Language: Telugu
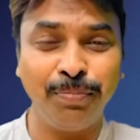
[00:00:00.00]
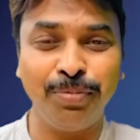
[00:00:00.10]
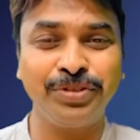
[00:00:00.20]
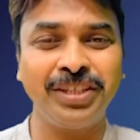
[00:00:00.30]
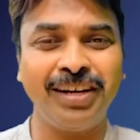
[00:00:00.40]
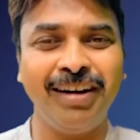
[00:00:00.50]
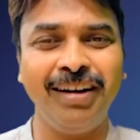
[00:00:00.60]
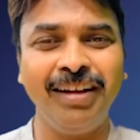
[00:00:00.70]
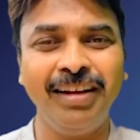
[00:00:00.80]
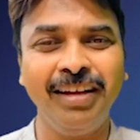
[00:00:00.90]

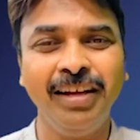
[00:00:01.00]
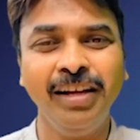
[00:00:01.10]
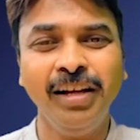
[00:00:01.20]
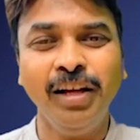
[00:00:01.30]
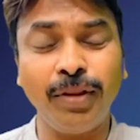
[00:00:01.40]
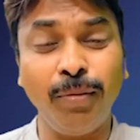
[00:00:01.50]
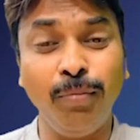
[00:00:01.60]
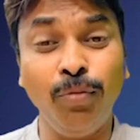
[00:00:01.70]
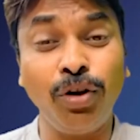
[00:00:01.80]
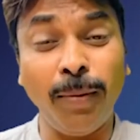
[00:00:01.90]
పుస్తకాలే
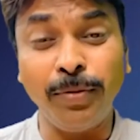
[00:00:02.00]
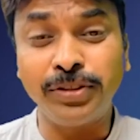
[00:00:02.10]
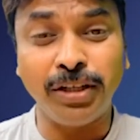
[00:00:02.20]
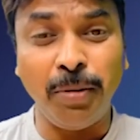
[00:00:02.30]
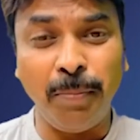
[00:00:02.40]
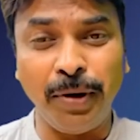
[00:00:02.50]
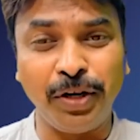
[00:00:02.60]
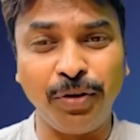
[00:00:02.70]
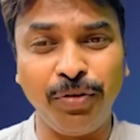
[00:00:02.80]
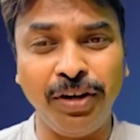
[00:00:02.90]
ముఖ పుస్తకం
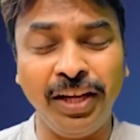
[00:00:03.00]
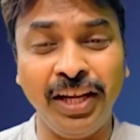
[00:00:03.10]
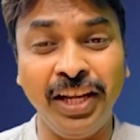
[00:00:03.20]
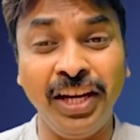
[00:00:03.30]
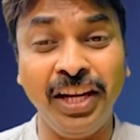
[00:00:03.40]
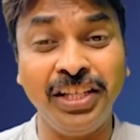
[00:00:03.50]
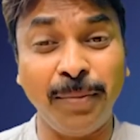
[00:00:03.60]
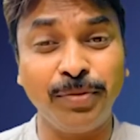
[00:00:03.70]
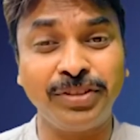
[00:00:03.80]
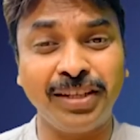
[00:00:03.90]
పట్టుకొని నిజ
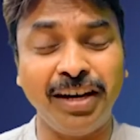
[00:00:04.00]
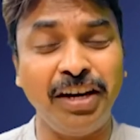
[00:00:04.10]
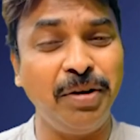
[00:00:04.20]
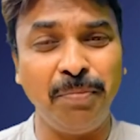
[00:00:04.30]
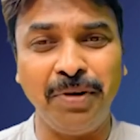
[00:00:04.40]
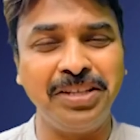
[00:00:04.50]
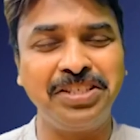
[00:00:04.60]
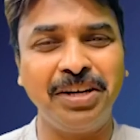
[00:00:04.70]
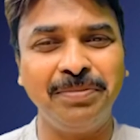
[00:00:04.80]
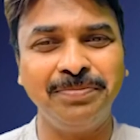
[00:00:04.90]
పుస్తకాన్ని
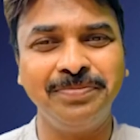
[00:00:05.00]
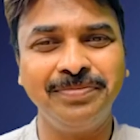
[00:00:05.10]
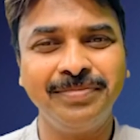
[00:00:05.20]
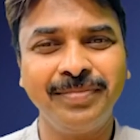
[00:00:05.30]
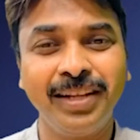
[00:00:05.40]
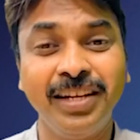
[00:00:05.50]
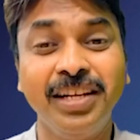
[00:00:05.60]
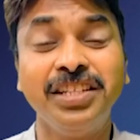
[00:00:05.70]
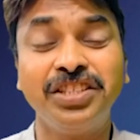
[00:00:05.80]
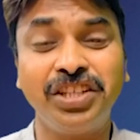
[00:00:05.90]
మరిచాము
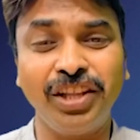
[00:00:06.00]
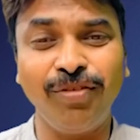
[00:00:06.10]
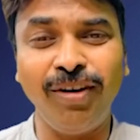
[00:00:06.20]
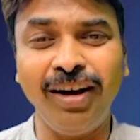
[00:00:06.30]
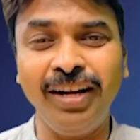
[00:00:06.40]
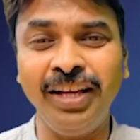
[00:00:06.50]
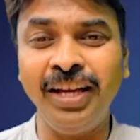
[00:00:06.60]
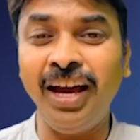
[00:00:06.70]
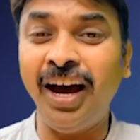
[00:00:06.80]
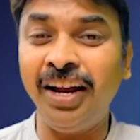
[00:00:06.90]
చదవాలి
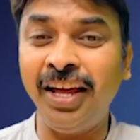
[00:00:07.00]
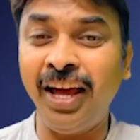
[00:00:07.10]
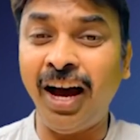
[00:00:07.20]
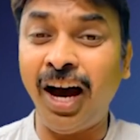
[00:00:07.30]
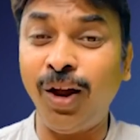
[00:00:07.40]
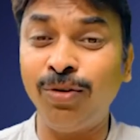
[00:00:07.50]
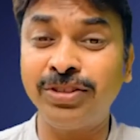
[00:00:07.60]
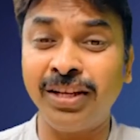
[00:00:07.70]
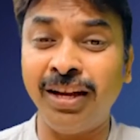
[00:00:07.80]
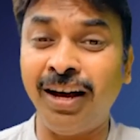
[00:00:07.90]
అనే
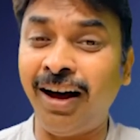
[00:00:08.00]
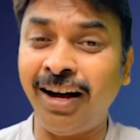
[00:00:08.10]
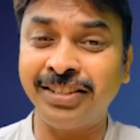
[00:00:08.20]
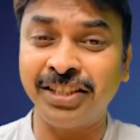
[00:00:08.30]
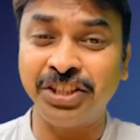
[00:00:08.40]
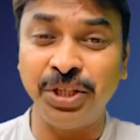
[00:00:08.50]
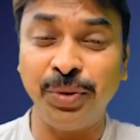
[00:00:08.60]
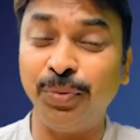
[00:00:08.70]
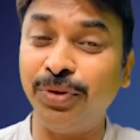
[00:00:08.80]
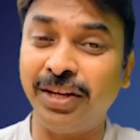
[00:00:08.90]
ఆలోచన ఆసక్తి
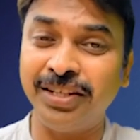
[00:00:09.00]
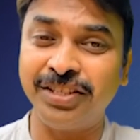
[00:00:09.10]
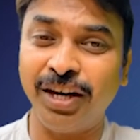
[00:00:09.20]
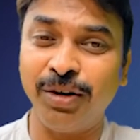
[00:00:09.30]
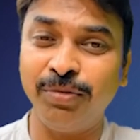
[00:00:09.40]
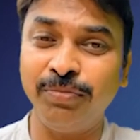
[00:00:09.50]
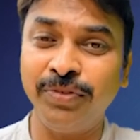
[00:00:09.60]
ఉంటే చాలు